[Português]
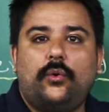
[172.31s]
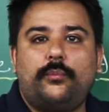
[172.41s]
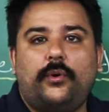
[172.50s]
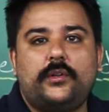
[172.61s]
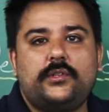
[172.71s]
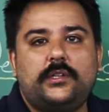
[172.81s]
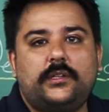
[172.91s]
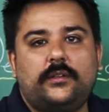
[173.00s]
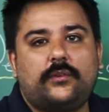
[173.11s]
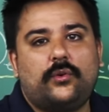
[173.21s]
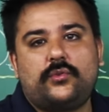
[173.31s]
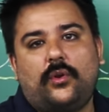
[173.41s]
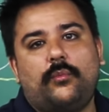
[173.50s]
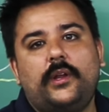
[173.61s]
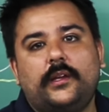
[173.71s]
ou pode
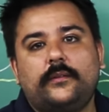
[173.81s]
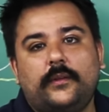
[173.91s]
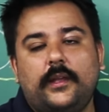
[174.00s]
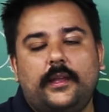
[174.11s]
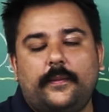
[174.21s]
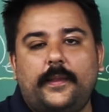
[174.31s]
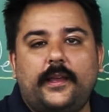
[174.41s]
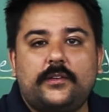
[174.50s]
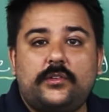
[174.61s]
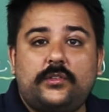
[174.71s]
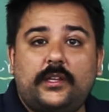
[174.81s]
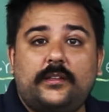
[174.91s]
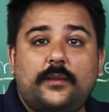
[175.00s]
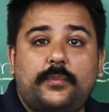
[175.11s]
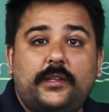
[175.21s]
continuar boiando, né? A gente
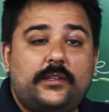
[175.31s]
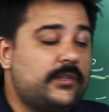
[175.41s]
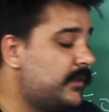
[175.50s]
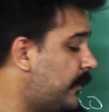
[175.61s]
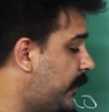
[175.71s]
tem que depender disso